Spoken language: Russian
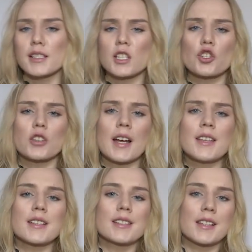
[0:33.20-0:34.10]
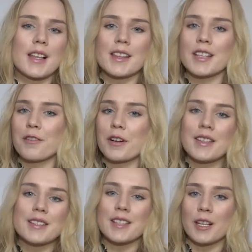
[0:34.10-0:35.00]
Сочетание сладкого
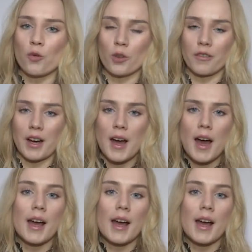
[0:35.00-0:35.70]
и соленого.